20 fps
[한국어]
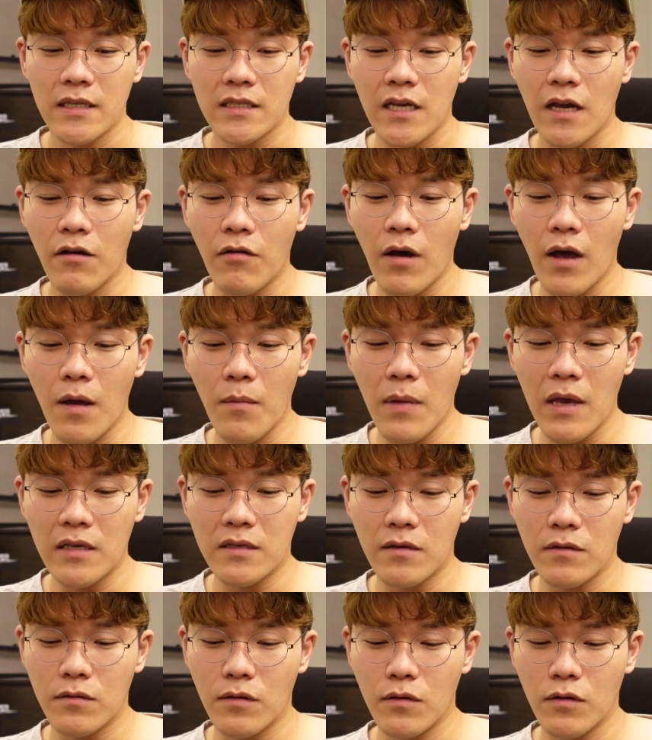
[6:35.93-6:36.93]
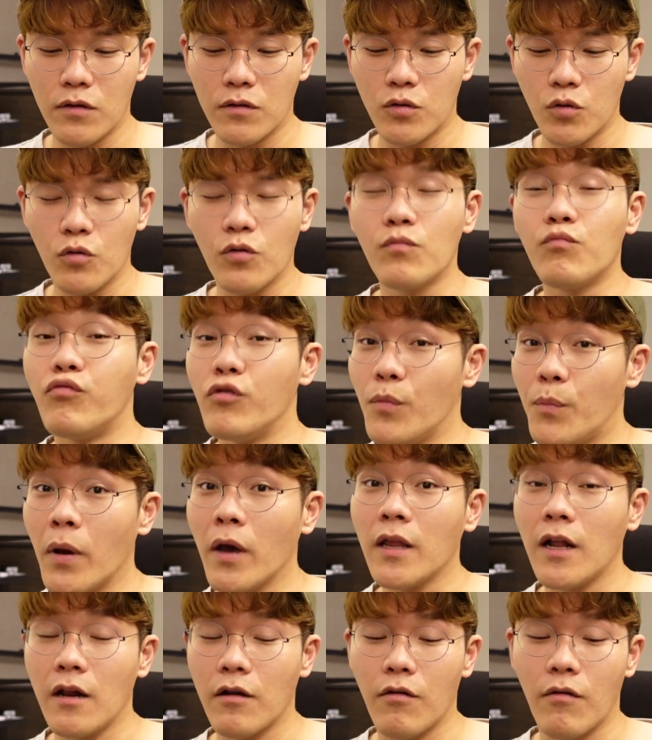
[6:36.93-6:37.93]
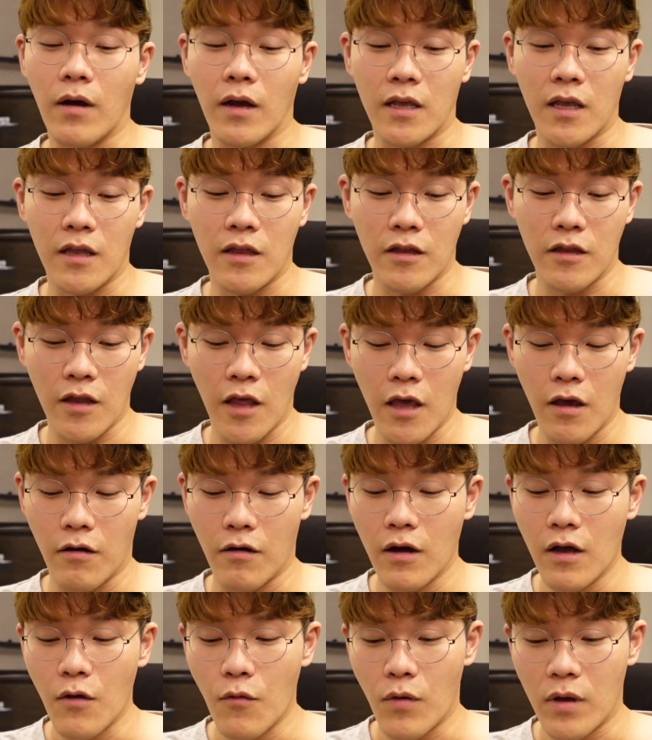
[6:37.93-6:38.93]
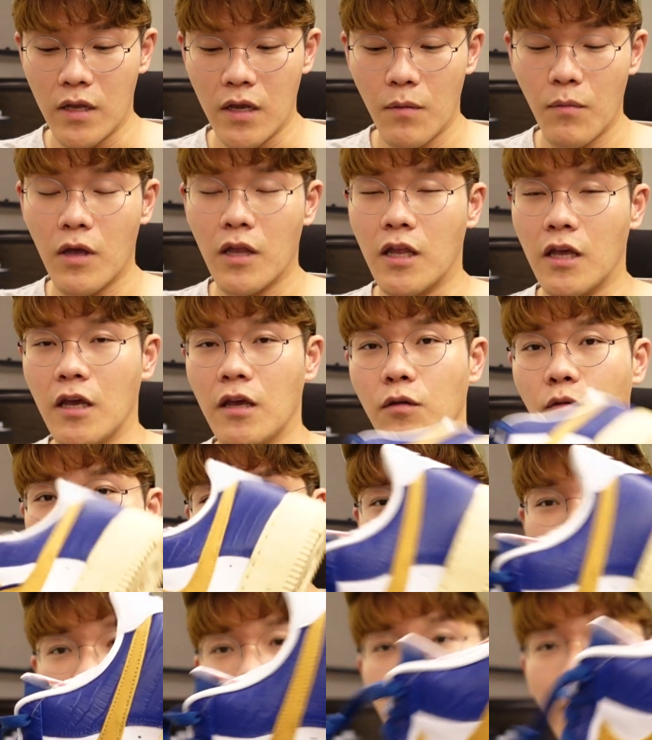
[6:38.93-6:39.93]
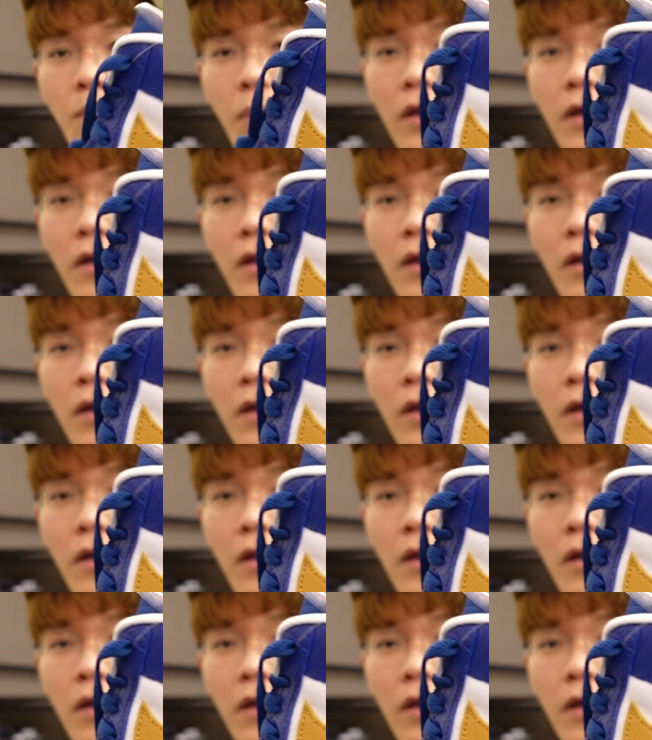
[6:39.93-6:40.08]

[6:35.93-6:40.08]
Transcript: 착화함에 있어서는 조금 불편할 것 같기는 해요 왜냐면은 이 사이드